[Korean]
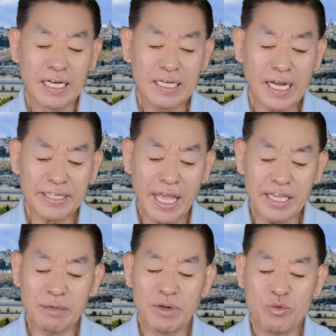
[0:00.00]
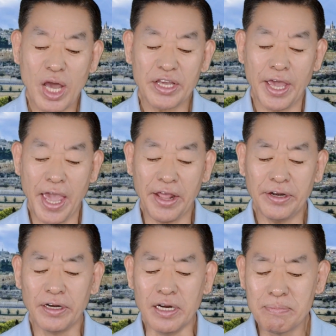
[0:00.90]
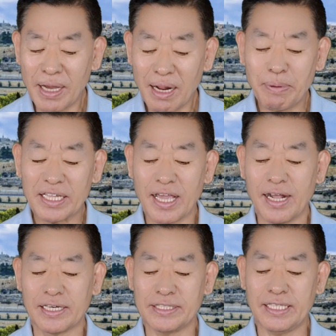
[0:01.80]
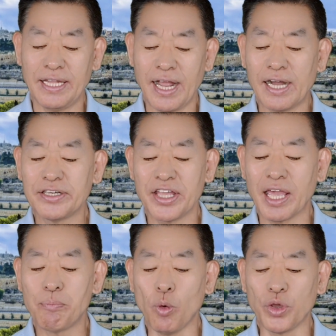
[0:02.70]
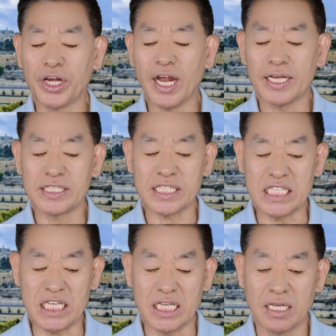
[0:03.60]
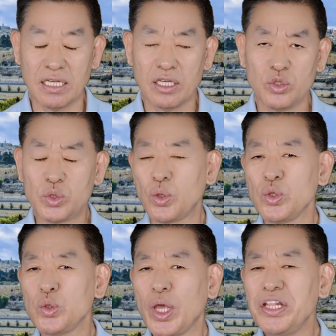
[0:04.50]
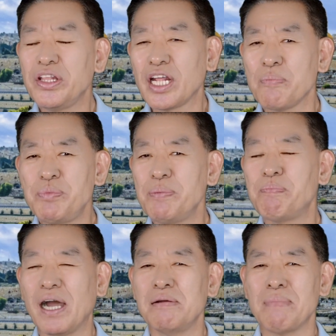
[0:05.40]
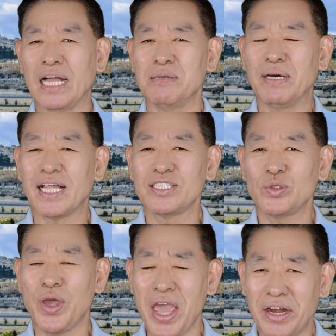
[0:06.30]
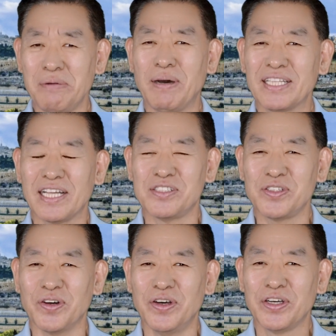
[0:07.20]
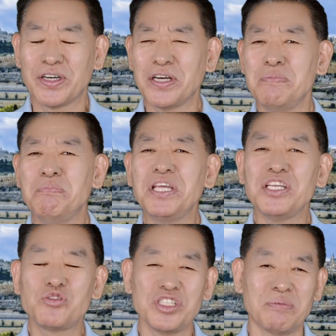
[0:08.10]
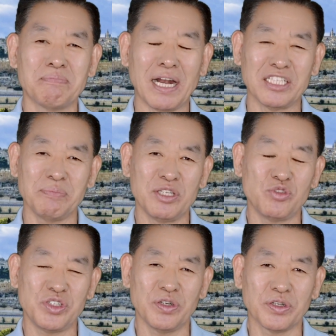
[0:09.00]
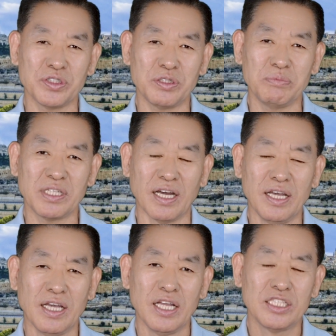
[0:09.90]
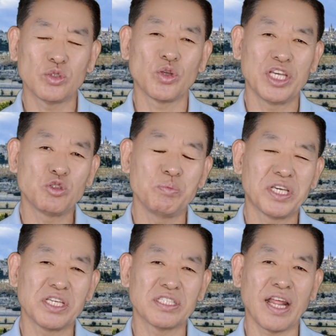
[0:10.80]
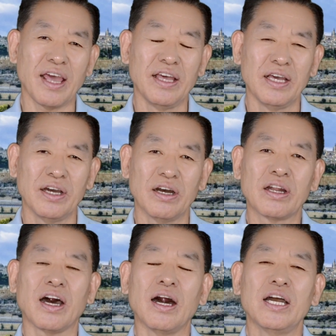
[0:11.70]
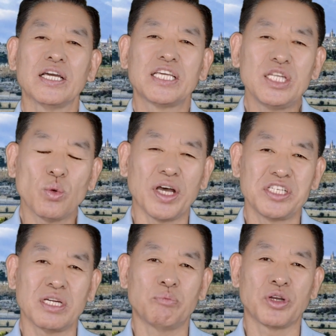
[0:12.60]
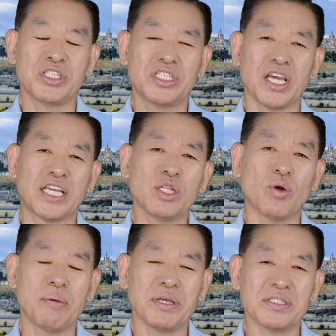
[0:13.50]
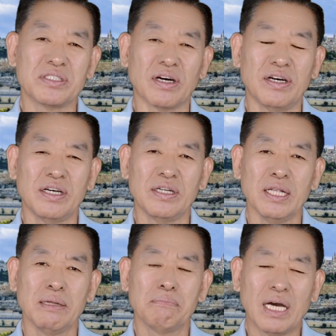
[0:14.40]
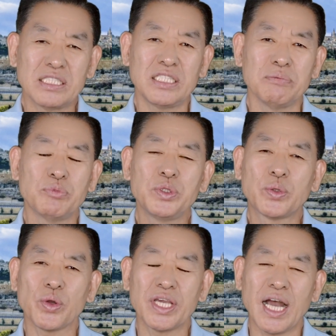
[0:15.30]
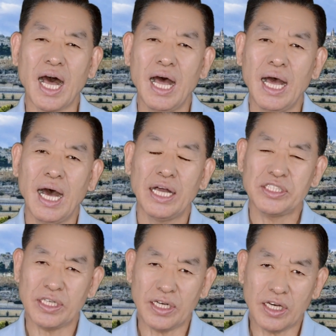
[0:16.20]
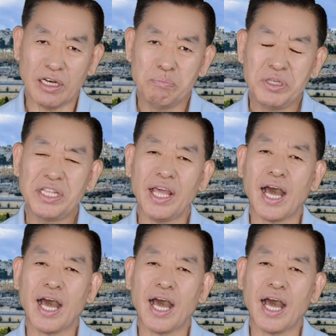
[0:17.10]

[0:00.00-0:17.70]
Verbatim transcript: 그가 내 이름을 위하여 해를 얼마나 받아야 할 것을 내가 그에게 보이라 하시니 주로 유대인들에게 핍박을 많이 받았죠. 해를 받았죠. 그걸 미리 주님은 말씀해 주시는 것입니다. 저도 예수 믿기 전에 어느 기도하시는 분이 저에게 기도하면서 마치 물고기가 저 밑에